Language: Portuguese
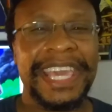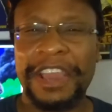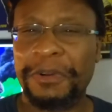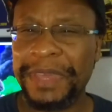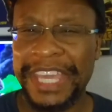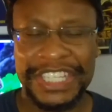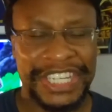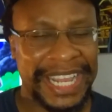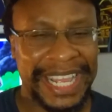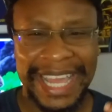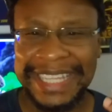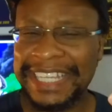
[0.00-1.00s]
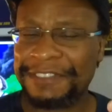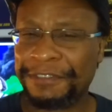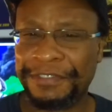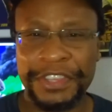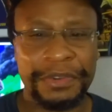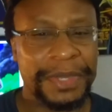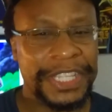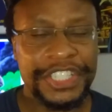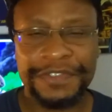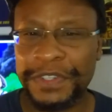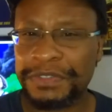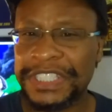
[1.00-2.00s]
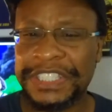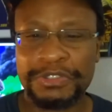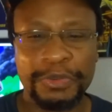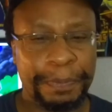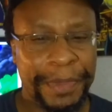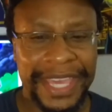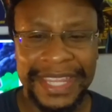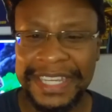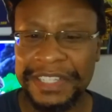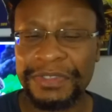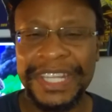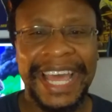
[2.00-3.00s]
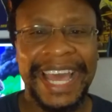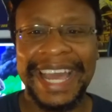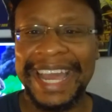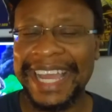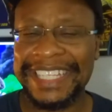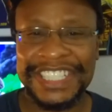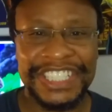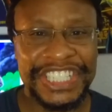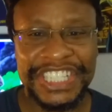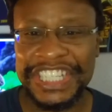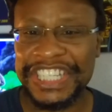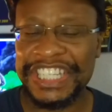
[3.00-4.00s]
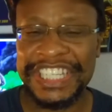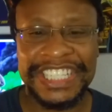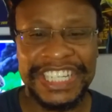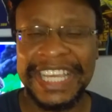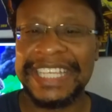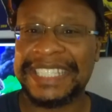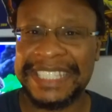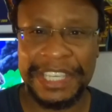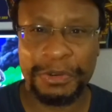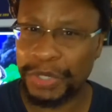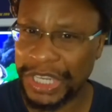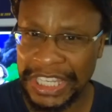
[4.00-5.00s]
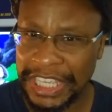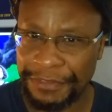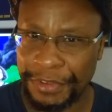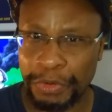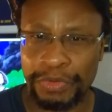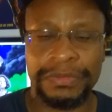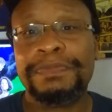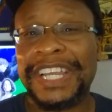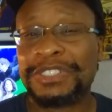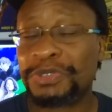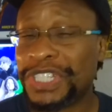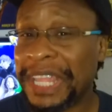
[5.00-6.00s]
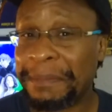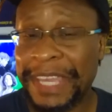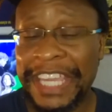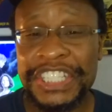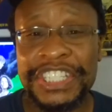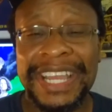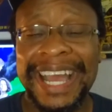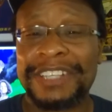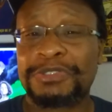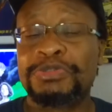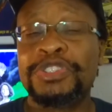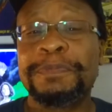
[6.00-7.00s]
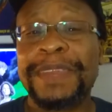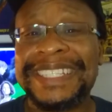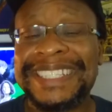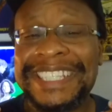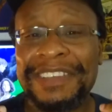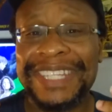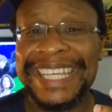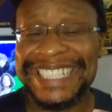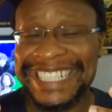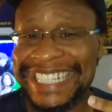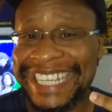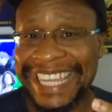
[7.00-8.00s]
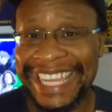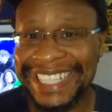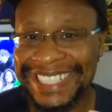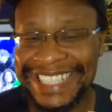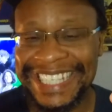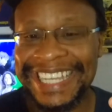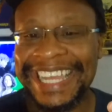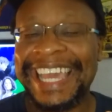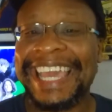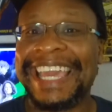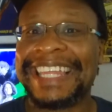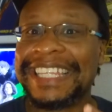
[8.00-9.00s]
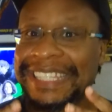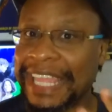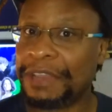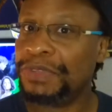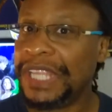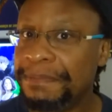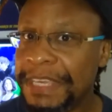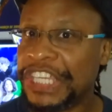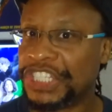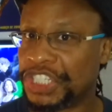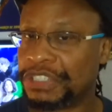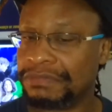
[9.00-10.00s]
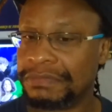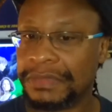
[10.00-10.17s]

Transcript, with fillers: realmente, a cada filme eles vão se superando na arte de esquecer o crível. Mas justamente a suspensão da descrença, ela tem um limite